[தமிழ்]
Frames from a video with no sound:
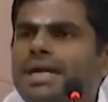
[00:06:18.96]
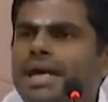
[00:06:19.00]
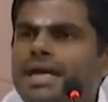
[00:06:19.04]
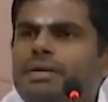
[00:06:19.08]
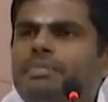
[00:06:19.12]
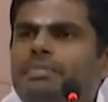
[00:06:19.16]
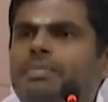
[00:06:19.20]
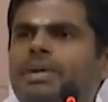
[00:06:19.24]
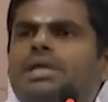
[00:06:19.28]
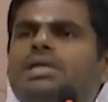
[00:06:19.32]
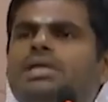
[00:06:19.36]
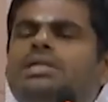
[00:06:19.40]

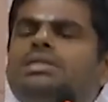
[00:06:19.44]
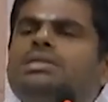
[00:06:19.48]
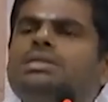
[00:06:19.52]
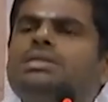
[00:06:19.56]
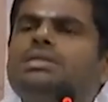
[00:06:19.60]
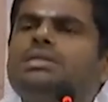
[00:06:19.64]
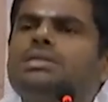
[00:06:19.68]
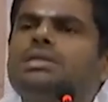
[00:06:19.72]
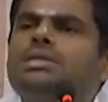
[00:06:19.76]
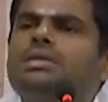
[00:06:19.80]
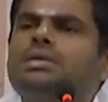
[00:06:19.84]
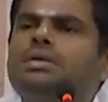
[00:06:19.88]
ட்ரைபல்ஸ்
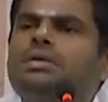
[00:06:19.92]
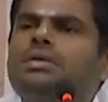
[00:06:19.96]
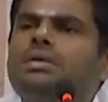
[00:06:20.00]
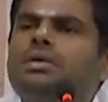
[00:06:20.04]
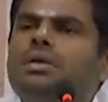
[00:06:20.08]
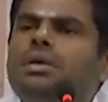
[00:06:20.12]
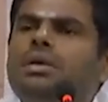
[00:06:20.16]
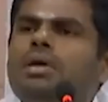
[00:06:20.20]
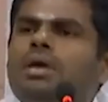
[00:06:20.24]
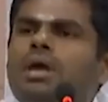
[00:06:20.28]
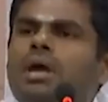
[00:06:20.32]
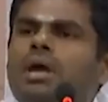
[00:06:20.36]

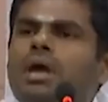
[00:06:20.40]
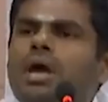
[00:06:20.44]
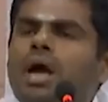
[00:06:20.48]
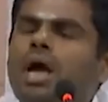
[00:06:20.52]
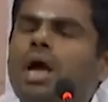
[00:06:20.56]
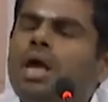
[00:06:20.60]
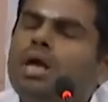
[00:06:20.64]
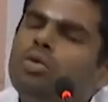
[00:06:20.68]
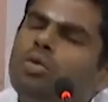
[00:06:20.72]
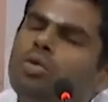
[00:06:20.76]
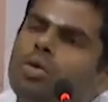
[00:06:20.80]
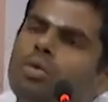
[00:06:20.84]

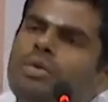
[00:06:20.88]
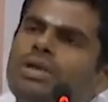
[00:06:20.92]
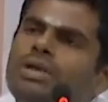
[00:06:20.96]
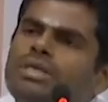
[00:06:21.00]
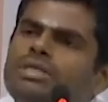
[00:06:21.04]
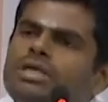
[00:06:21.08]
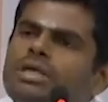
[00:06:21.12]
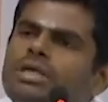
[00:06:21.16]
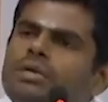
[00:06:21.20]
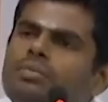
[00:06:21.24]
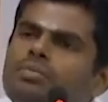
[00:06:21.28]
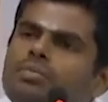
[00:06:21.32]
அண்ட்
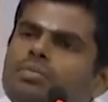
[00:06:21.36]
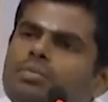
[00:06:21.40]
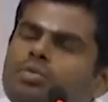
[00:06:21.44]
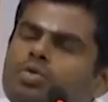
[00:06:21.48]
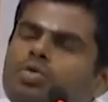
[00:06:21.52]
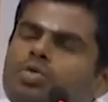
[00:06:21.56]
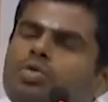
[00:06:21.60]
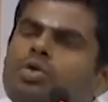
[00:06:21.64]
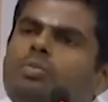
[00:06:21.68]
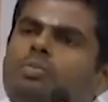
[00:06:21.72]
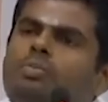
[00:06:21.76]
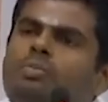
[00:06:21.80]
ஓபிசி
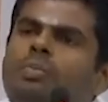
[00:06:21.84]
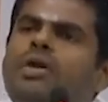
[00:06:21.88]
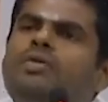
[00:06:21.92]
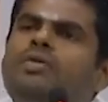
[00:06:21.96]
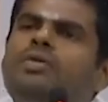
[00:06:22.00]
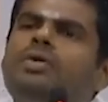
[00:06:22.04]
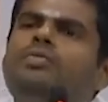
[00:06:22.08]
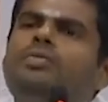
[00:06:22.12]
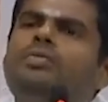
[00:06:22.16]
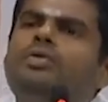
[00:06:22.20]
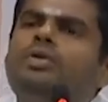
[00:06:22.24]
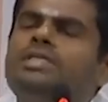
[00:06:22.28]
மூணு
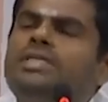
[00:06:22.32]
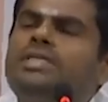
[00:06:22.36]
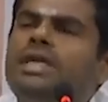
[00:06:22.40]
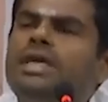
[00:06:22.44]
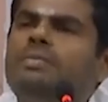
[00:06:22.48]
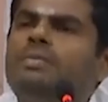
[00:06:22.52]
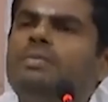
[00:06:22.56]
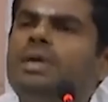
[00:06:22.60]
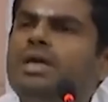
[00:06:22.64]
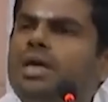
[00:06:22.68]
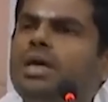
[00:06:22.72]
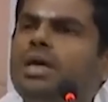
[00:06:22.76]
பவர்ஃபுல்
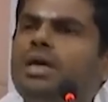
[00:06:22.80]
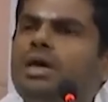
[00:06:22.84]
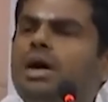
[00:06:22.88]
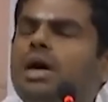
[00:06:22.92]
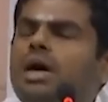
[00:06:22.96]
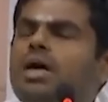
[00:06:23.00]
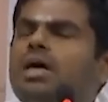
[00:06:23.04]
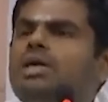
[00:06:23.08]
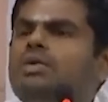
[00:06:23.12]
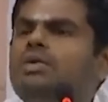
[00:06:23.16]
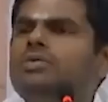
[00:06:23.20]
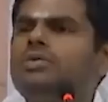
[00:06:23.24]
செக்மெண்ட்
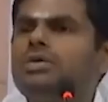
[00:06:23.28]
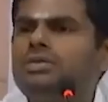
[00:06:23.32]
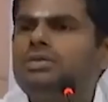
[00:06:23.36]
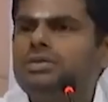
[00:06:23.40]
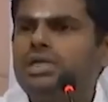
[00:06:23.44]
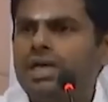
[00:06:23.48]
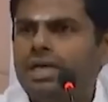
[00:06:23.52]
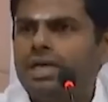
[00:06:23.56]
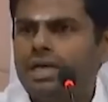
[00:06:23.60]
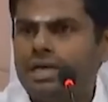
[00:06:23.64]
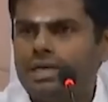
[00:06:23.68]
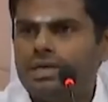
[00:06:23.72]
காங்கிரஸ்
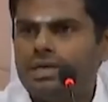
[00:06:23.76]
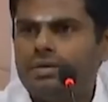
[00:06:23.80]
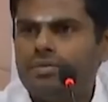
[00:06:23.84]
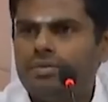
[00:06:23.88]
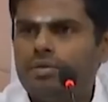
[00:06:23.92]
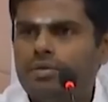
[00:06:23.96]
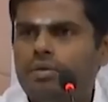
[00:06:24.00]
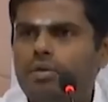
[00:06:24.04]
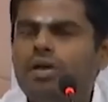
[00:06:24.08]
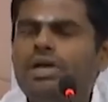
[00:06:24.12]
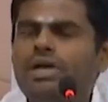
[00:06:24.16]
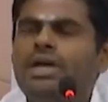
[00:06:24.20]
வாஸ் லைக்
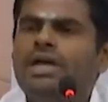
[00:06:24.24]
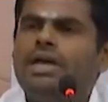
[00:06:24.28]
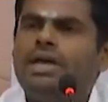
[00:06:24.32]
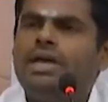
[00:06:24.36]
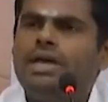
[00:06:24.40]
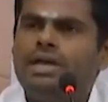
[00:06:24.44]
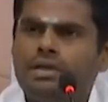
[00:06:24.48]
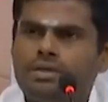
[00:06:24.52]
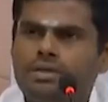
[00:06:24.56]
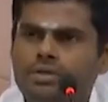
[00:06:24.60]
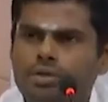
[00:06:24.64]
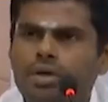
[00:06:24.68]
ஹோல்டிங்
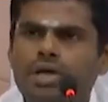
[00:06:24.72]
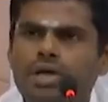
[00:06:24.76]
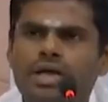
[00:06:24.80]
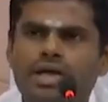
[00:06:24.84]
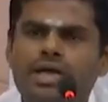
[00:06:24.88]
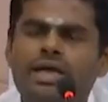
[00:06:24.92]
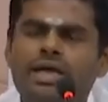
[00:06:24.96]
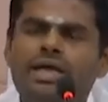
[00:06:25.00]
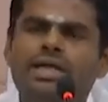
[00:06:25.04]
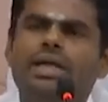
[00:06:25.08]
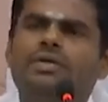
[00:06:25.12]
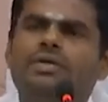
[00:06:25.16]
இட்
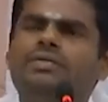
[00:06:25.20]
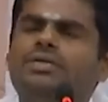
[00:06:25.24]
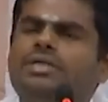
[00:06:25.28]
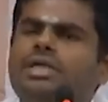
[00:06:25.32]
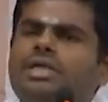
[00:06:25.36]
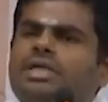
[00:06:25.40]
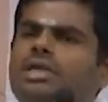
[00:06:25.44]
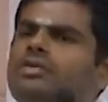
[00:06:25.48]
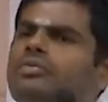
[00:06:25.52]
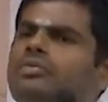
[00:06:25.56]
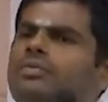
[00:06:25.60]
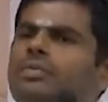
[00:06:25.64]
சோலன்கி தேர்
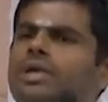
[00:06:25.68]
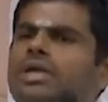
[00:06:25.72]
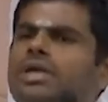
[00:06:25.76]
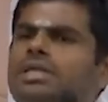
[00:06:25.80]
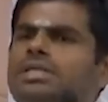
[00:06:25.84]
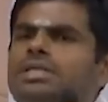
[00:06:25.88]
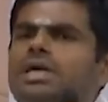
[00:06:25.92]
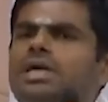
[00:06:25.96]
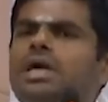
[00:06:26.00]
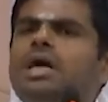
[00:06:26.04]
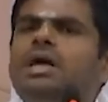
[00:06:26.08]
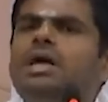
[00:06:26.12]
வாஸ் சீஃப்
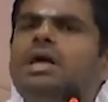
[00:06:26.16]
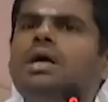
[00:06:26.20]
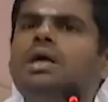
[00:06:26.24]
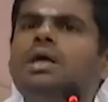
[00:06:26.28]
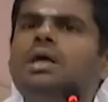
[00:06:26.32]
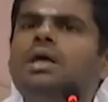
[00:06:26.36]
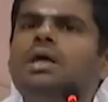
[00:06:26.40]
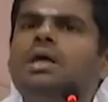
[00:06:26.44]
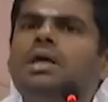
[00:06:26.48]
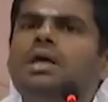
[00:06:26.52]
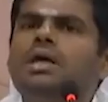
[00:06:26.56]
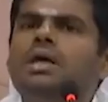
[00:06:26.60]
மினிஸ்டர்
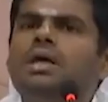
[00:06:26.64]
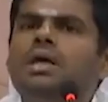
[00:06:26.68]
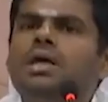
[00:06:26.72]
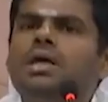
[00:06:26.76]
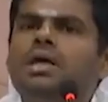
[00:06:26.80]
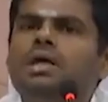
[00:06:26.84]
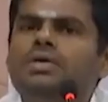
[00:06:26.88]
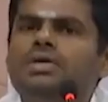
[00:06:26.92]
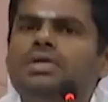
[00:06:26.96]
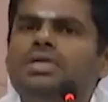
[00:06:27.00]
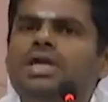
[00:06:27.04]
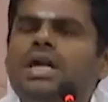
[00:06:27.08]

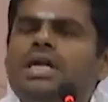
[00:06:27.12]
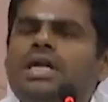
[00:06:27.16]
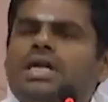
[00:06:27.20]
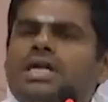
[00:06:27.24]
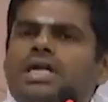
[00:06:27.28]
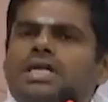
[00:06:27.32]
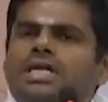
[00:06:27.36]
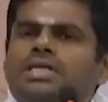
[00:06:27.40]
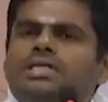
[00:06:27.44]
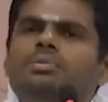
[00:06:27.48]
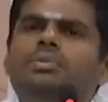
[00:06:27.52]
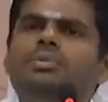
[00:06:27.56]
he was
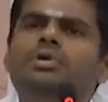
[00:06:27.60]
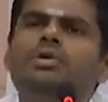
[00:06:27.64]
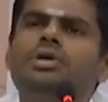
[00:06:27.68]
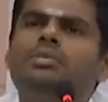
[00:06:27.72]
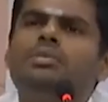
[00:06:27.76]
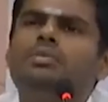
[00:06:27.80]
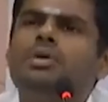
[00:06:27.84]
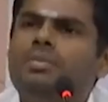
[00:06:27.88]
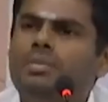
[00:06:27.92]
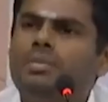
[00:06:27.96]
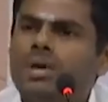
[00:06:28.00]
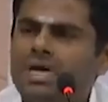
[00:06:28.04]

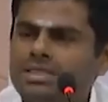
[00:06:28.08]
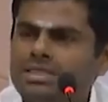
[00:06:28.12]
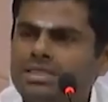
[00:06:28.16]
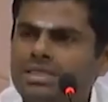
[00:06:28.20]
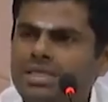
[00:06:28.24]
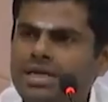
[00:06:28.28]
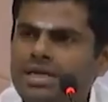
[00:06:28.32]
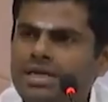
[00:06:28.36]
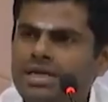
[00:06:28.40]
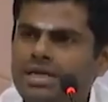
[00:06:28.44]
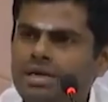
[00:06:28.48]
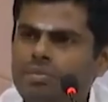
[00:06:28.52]
undisputable mass
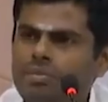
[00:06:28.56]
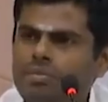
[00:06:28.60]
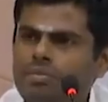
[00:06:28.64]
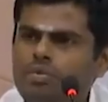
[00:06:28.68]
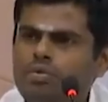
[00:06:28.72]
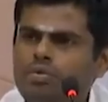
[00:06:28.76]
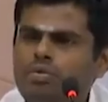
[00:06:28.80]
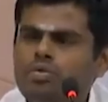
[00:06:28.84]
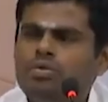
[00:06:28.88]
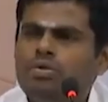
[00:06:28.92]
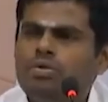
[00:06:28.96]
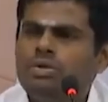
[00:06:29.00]

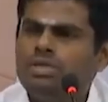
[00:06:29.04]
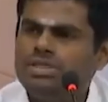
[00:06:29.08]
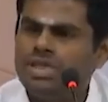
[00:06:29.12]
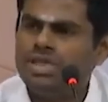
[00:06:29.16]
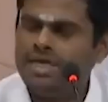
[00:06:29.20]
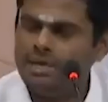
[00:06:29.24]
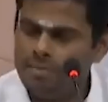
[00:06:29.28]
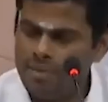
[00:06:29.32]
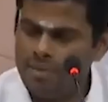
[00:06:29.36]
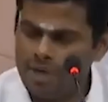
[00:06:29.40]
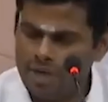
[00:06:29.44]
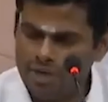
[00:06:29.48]
மூணு
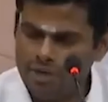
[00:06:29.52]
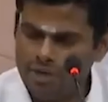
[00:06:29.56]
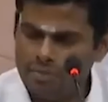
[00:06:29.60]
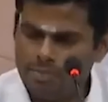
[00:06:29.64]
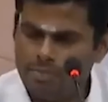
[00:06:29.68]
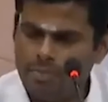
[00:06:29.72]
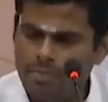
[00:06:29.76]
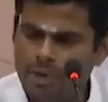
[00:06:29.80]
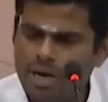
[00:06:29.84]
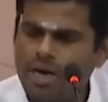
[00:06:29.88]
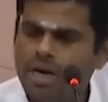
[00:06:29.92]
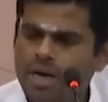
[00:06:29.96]

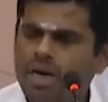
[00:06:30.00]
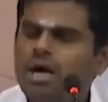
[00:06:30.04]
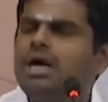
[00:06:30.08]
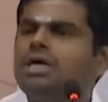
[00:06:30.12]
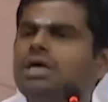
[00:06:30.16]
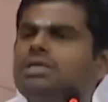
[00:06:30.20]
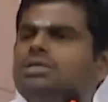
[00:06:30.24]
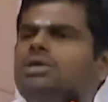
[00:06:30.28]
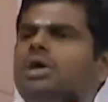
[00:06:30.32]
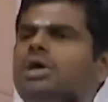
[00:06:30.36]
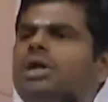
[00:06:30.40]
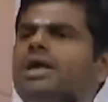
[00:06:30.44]
செக்மெண்ட்டையும்
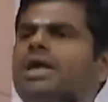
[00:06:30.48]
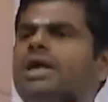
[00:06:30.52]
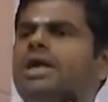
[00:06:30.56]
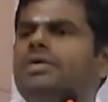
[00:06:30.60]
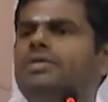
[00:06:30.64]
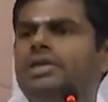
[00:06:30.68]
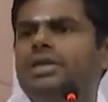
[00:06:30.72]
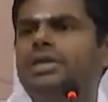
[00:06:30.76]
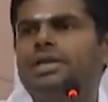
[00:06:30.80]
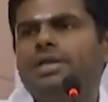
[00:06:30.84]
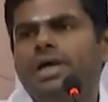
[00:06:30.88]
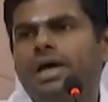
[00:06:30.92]
பக்கா சாலிடா
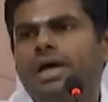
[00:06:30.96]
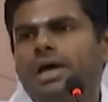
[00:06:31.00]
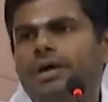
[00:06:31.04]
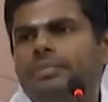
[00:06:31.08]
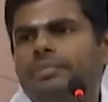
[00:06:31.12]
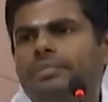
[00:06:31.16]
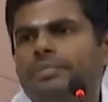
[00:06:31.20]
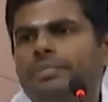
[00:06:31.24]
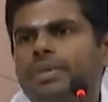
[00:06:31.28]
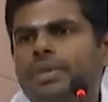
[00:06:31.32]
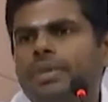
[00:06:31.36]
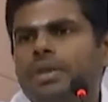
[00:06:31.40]
வச்சிருந்தாங்க